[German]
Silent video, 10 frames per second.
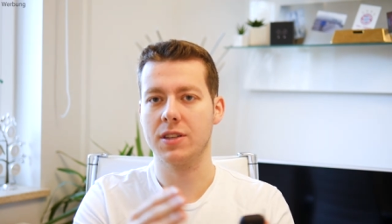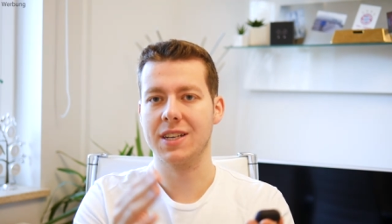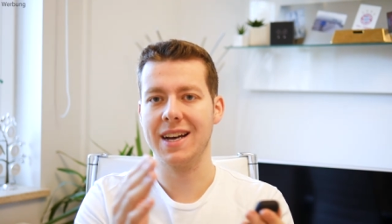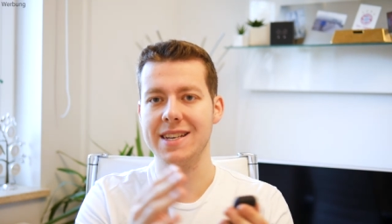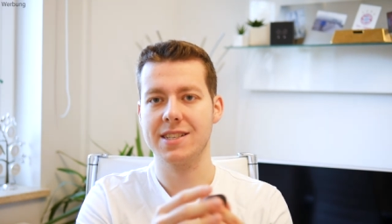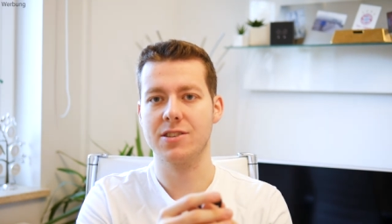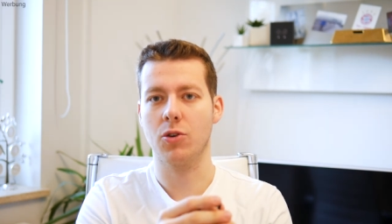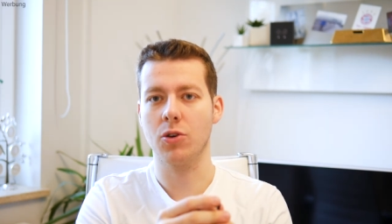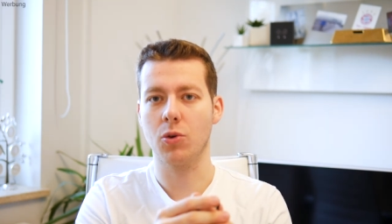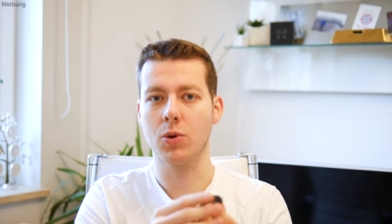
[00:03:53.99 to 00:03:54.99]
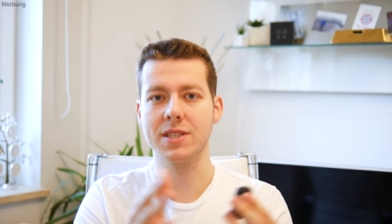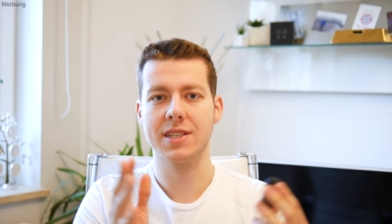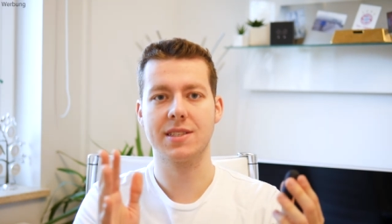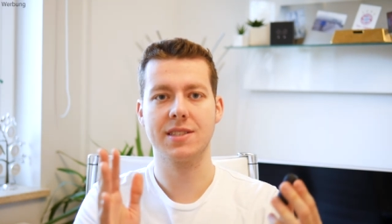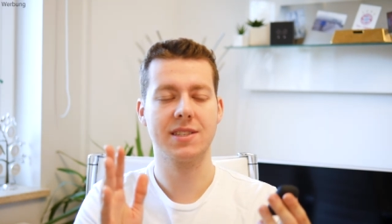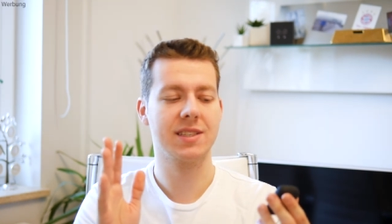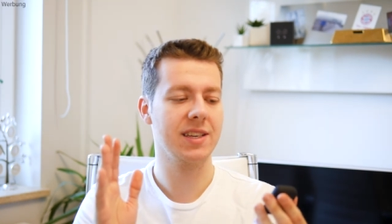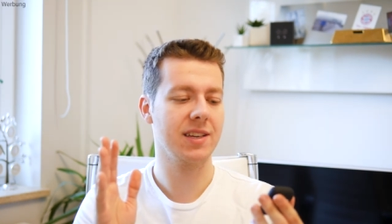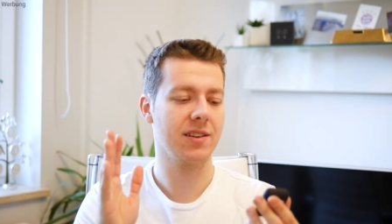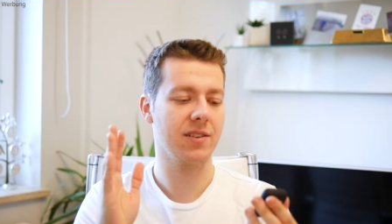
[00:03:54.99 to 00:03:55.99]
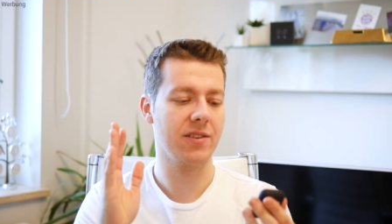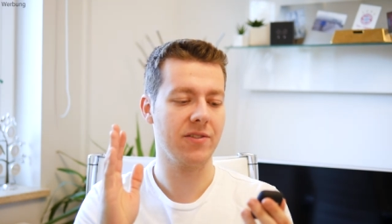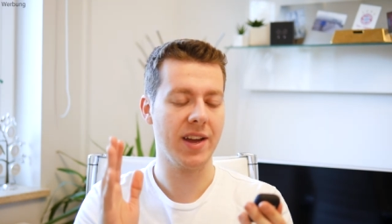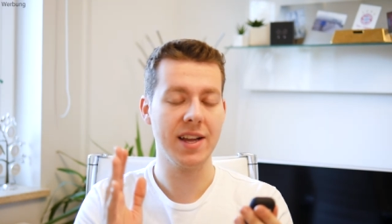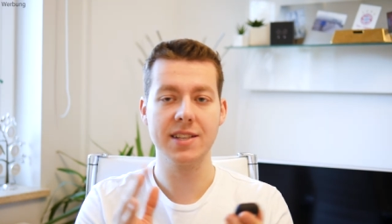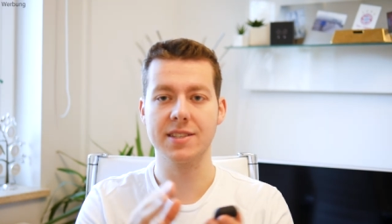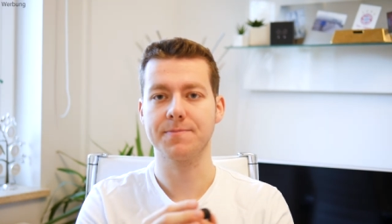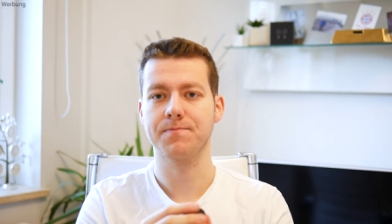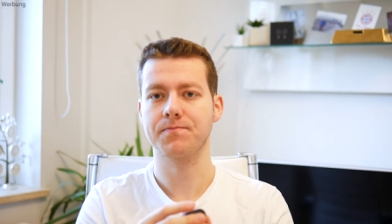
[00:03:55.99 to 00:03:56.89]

30 Euro ist jetzt nicht die Welt,